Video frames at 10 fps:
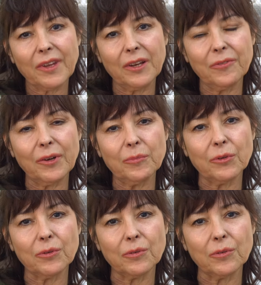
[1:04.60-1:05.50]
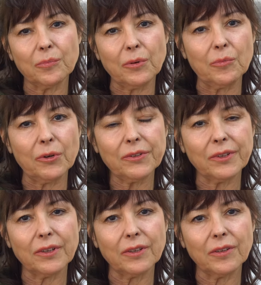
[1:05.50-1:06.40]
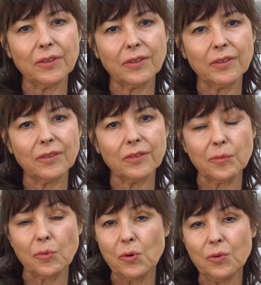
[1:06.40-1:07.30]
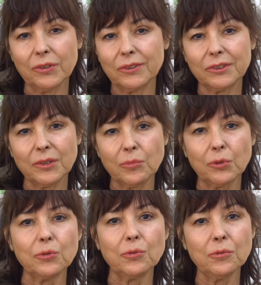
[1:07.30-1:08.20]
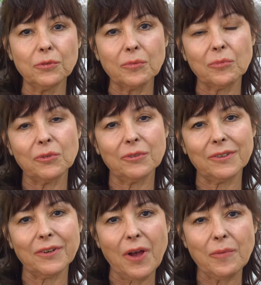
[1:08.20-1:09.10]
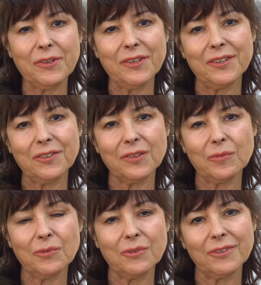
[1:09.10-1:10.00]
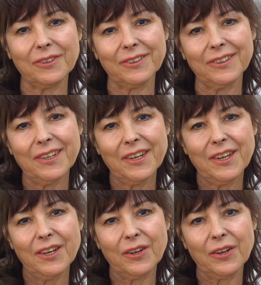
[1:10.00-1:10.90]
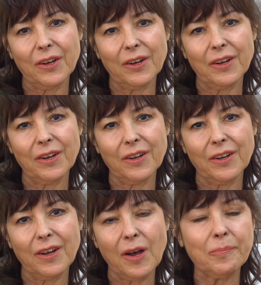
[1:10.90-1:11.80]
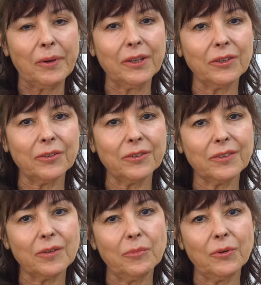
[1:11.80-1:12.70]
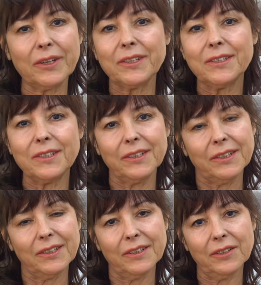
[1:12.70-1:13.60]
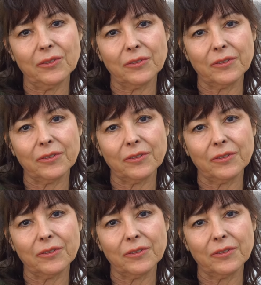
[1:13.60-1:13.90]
Les femmes, euh, pour moi, c'est beau, c'est beau nu, c'est beau habillé, c'est beau à, peindre, c'est bon à dessiner.